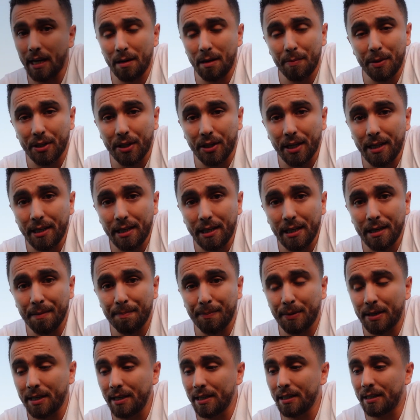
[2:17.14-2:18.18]
قلبي طيب
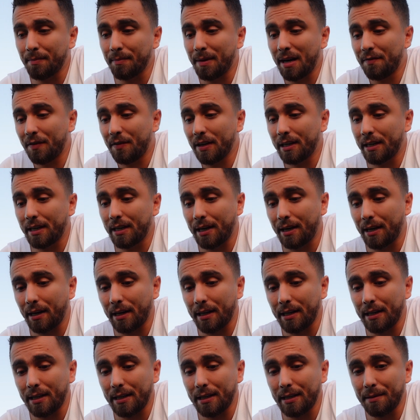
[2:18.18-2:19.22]
كنت ما افكر
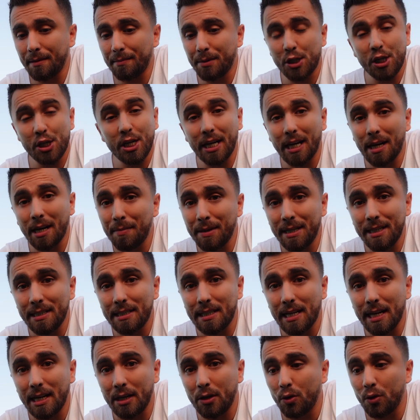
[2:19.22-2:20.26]
آه، بشيء
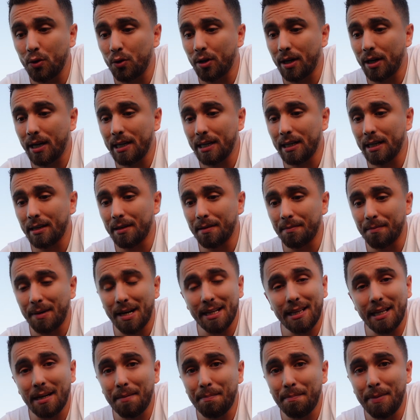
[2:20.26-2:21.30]
خبيث لانه انا ما
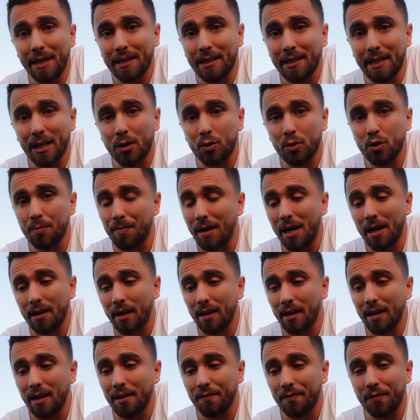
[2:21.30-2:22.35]
تربيت هيك وسبحان
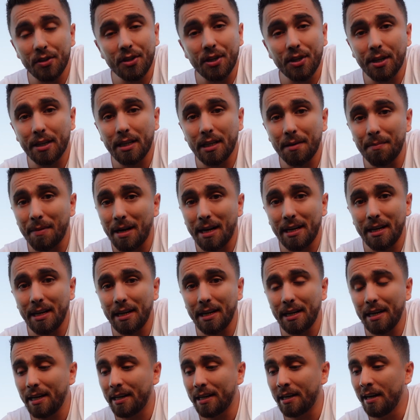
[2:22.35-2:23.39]
الله فطرتي ما أنا
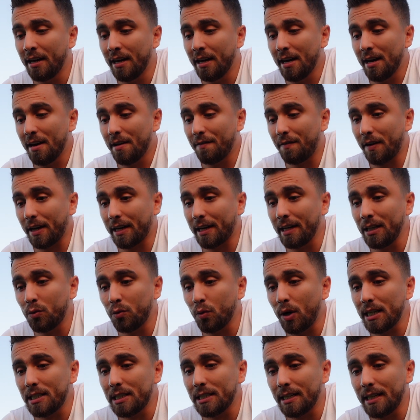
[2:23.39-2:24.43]
هيك فكنت
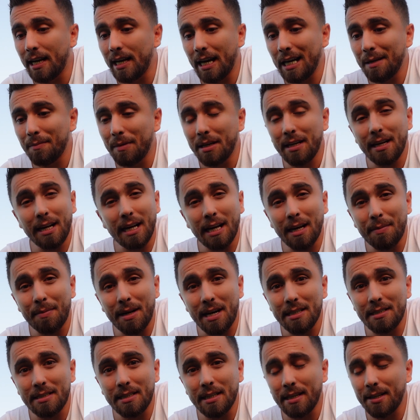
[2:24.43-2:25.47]
واجه دائما
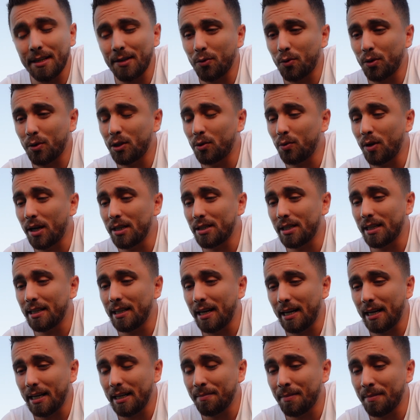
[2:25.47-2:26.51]
الخباثه وكنت واجه
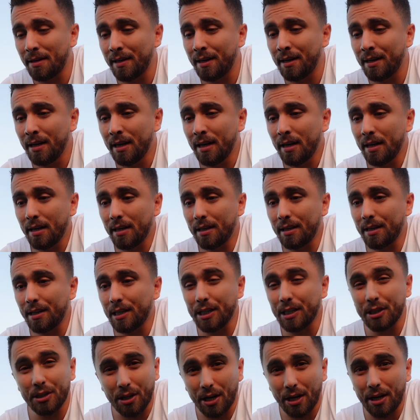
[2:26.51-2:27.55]
دائما
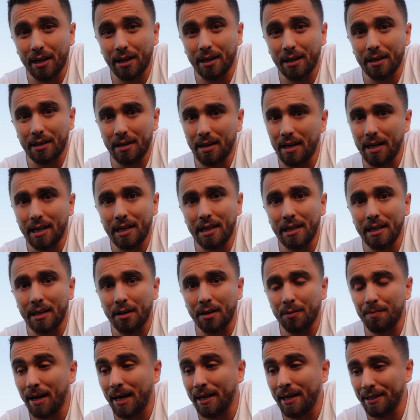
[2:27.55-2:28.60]
آه، الضرر لإلي
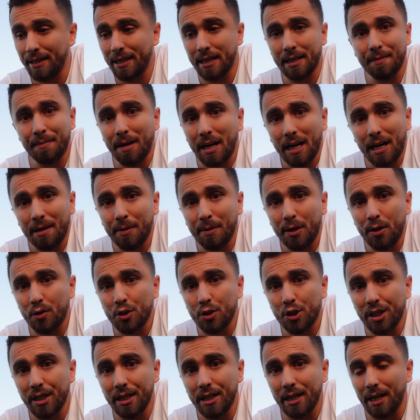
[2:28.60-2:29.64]
مع اني انا ما اعمل لهم
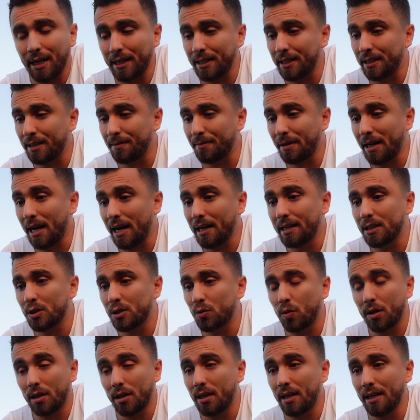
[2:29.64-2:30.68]
شيء يعني بالعكس
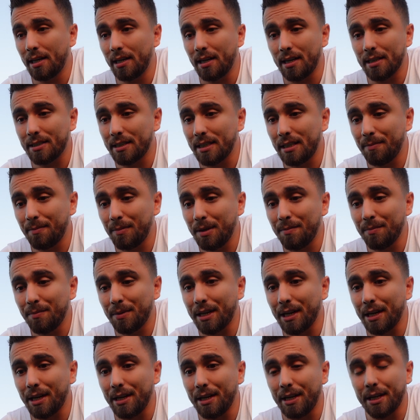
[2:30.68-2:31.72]
والله العظيم
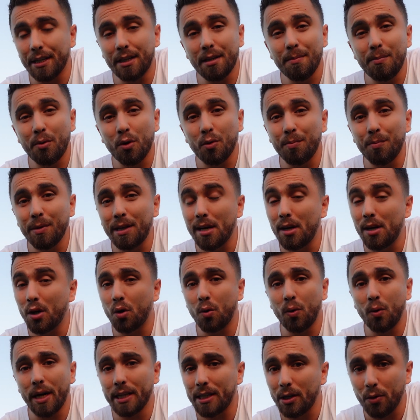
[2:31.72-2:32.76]
يمكن اعتبرهم مثل
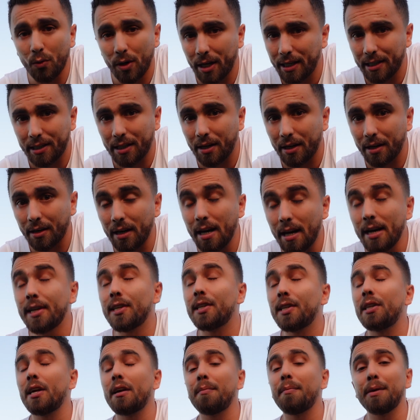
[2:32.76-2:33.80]
اخواتي واكثر
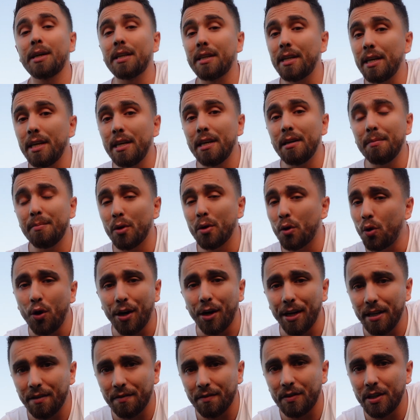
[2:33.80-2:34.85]
اكثر بكثير
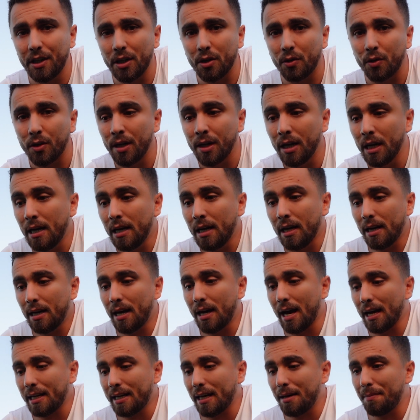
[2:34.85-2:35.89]
بروحي افديهم
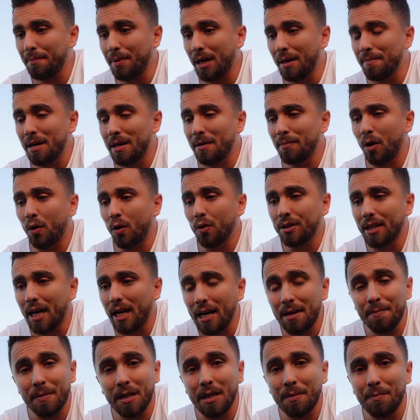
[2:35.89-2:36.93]
لكن بعمل معهم
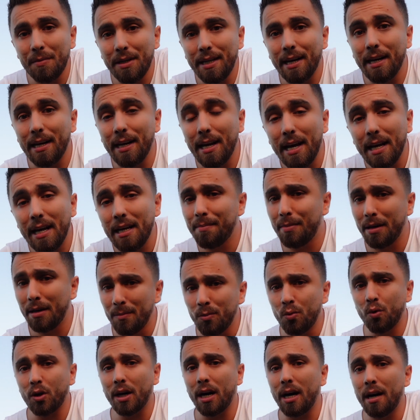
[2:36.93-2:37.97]
دائما منيح لاقي
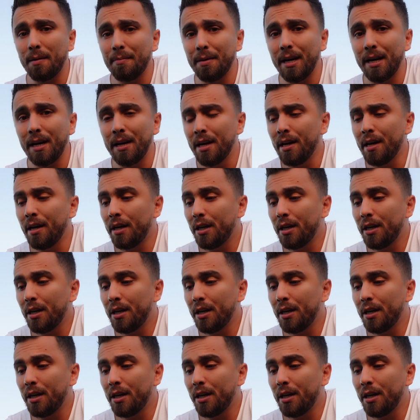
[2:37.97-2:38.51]
بالمقابل